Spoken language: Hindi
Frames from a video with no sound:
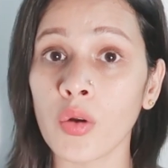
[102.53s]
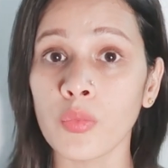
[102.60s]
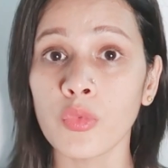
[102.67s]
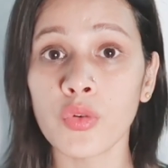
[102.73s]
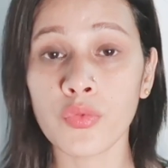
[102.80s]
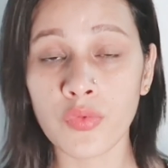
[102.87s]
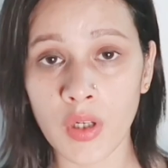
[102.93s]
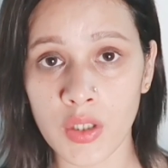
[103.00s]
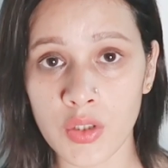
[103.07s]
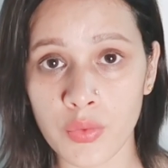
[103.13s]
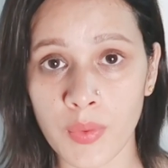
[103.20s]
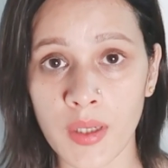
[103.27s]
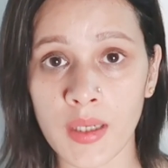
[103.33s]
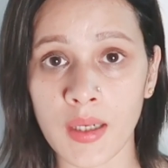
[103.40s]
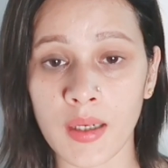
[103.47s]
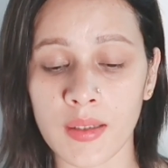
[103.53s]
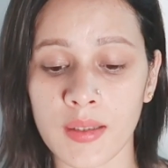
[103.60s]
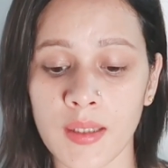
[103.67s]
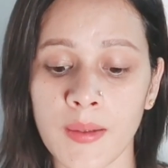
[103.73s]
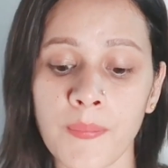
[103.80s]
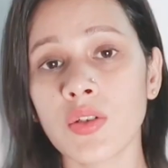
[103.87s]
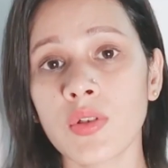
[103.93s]
हार्मोन फ्लक्चुएट
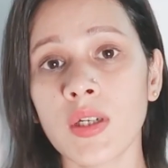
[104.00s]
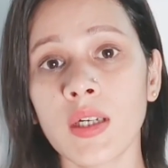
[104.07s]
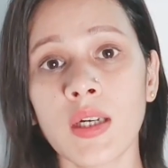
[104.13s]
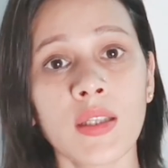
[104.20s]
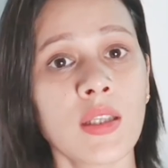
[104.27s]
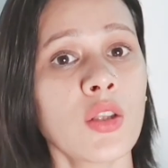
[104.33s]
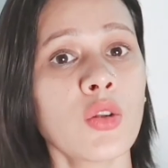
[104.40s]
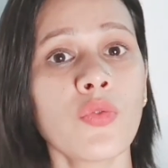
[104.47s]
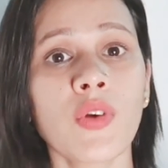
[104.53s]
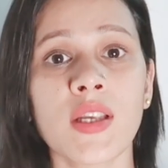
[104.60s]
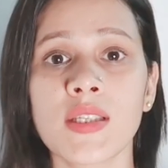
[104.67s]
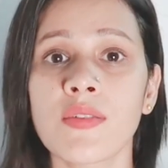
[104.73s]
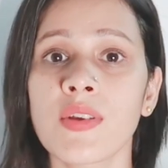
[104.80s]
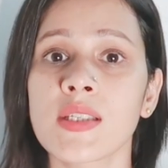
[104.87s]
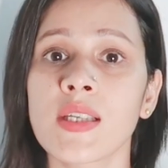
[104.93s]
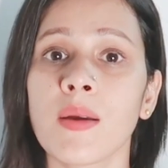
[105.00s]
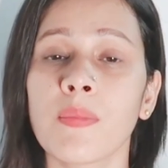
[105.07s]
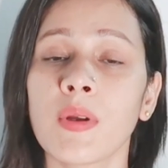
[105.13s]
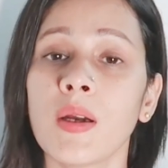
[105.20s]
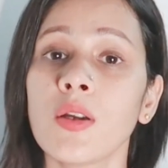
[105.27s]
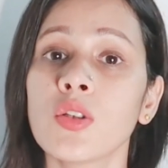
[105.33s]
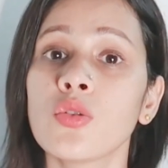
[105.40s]
करते हैं फ्लक्चुएट करते हैं तो वैसे
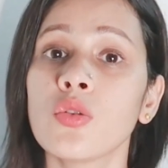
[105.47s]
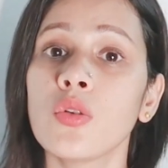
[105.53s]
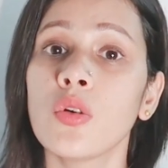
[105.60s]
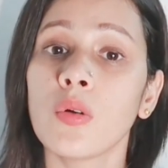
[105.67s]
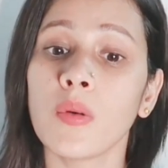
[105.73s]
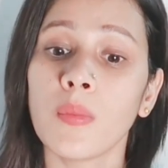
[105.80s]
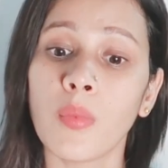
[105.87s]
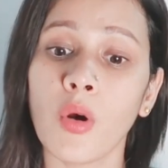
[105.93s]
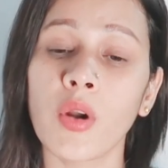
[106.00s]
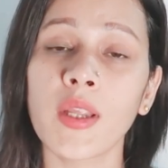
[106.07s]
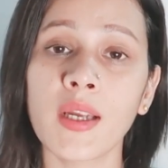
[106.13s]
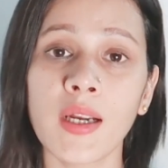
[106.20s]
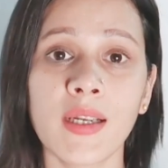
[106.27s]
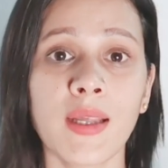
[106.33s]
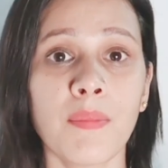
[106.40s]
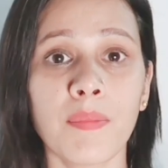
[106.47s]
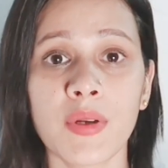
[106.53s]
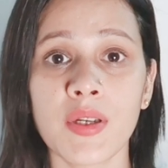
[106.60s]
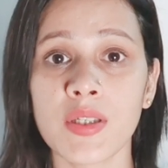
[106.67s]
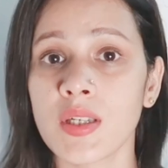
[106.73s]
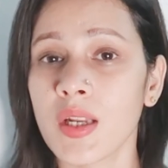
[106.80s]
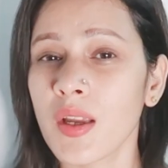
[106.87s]
वैसे आपका जो बॉडी का
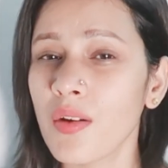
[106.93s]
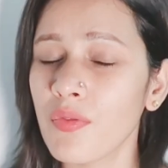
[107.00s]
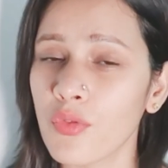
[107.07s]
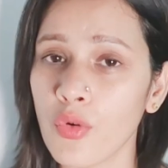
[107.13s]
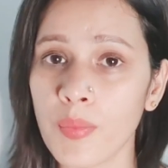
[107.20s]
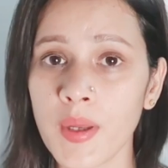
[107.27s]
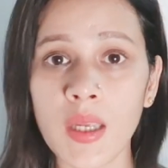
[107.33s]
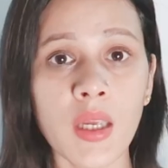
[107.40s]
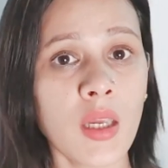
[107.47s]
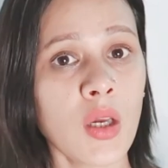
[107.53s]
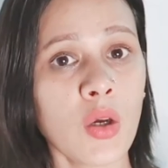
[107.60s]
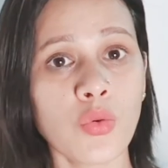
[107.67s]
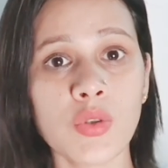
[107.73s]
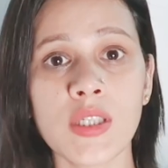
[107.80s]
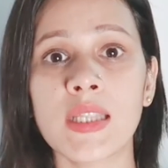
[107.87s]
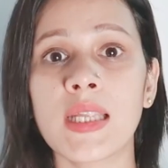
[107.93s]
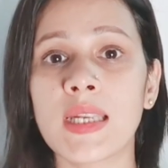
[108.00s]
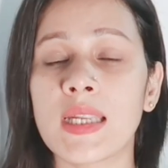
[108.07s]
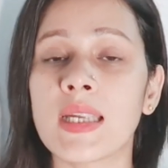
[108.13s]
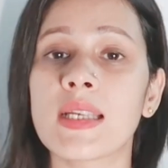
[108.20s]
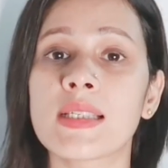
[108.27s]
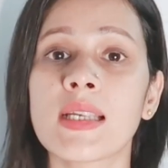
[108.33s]
टेम्परेचर है वो भी उसी
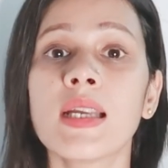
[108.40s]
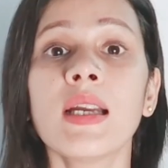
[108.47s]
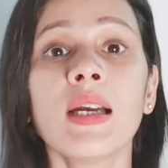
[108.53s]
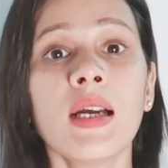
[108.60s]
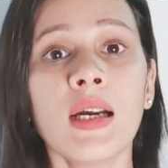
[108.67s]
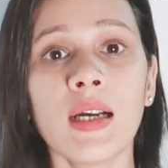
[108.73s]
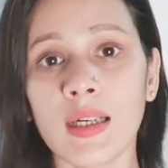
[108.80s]
तरीके से